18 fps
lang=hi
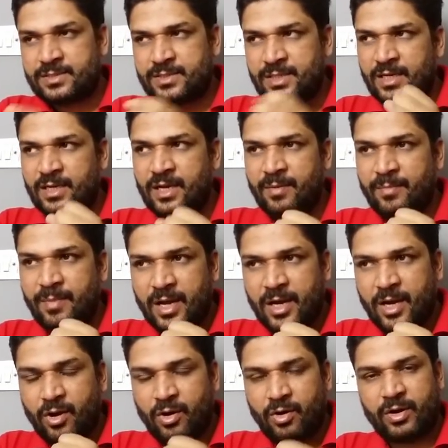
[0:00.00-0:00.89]
सन
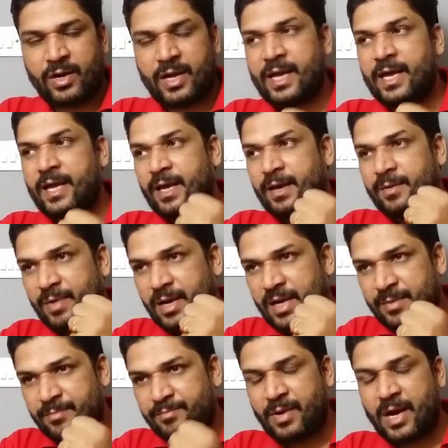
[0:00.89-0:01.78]
हमारा और है
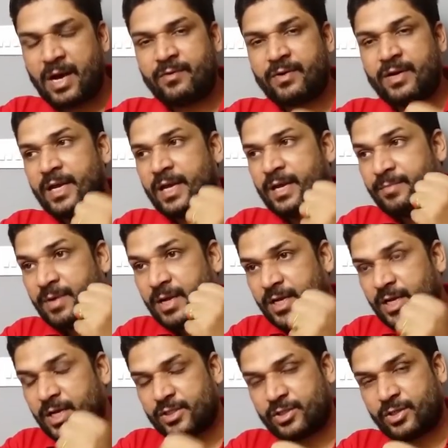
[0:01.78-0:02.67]
हमारी पावर है
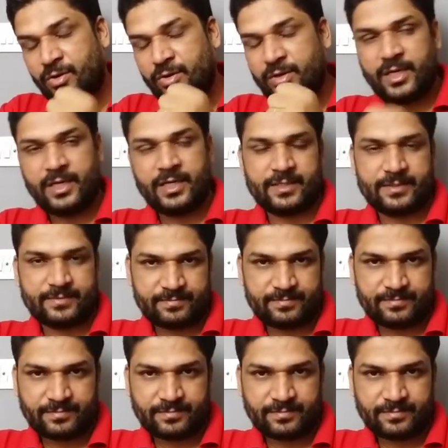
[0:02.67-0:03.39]
हमारी अथॉरिटी है